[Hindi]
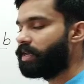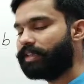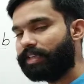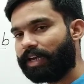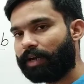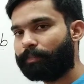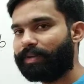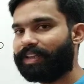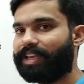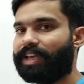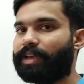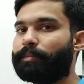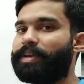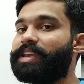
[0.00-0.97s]
यहाँ पर क्या
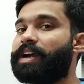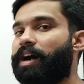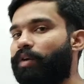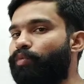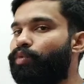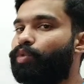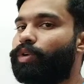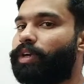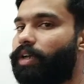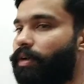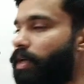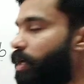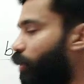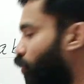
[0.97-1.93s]
है भाई आवयु
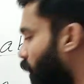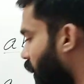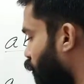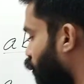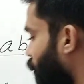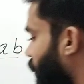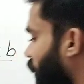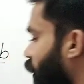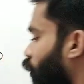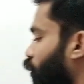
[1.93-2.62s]
है तो आवयु में क्या